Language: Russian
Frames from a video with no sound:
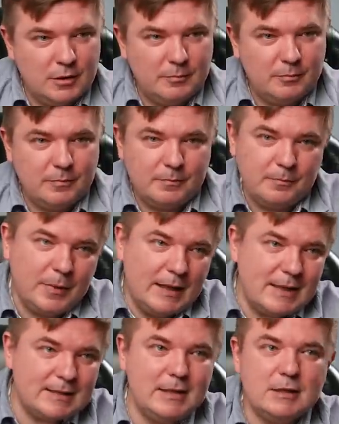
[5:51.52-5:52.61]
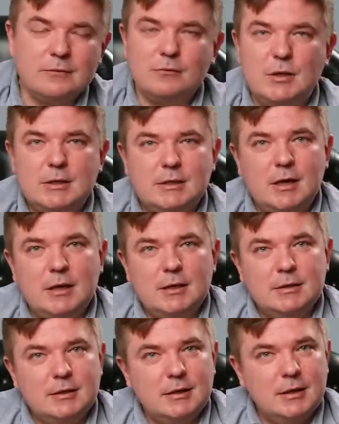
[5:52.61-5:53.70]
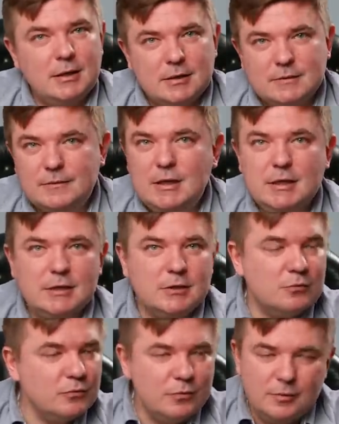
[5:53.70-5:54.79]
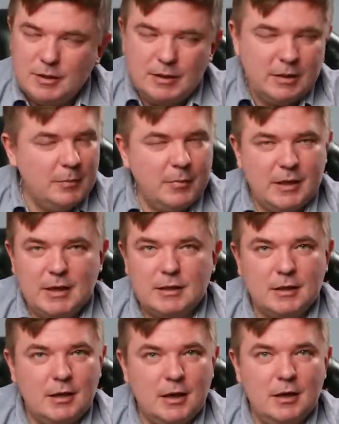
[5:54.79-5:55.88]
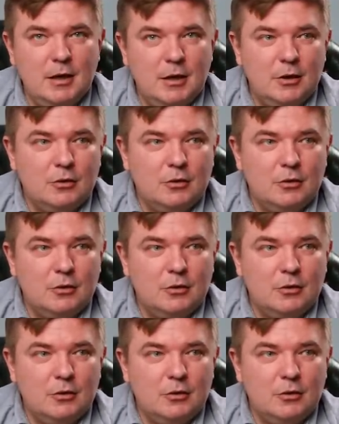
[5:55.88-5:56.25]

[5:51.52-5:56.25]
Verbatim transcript: или по наследству досталось, или развелись, ну, не, непонятно как.